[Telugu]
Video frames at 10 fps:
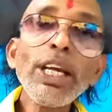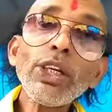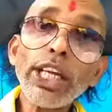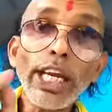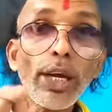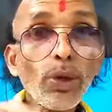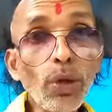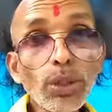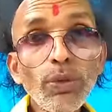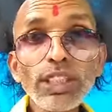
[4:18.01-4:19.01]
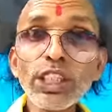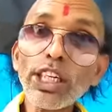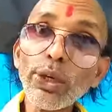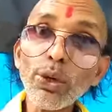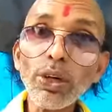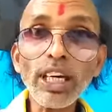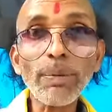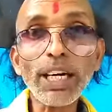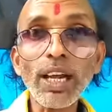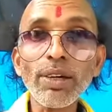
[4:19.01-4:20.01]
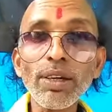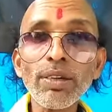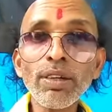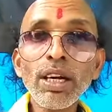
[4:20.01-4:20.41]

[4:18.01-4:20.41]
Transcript: మీరు ఏ రోజు వచ్చి క్యూలో నిలబడాలో